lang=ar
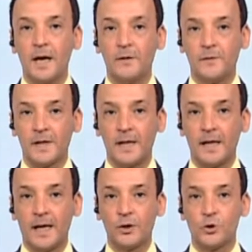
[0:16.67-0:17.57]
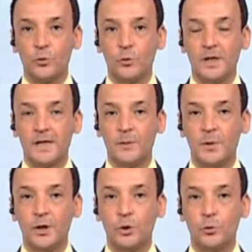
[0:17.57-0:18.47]
فضلا عن سبل
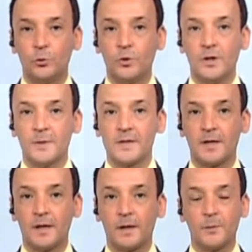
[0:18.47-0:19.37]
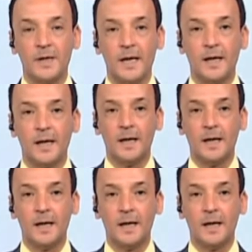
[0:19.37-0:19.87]
تأمين حدود مصر الغربية